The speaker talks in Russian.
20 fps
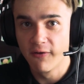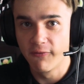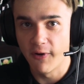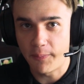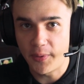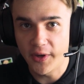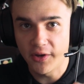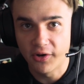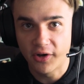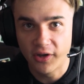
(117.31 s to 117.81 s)

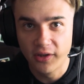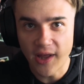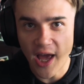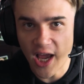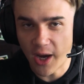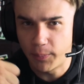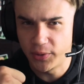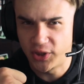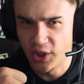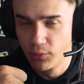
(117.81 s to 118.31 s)
во-первых,
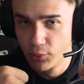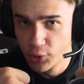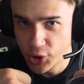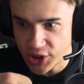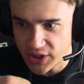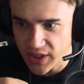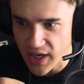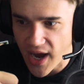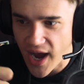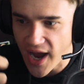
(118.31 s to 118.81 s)
лайк, потому
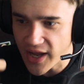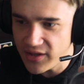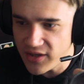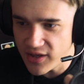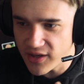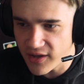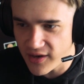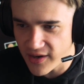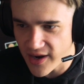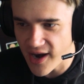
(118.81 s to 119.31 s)
что
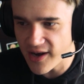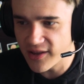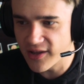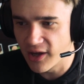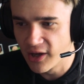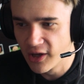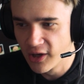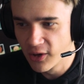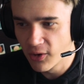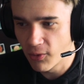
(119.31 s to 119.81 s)
они
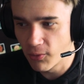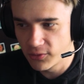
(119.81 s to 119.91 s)
реально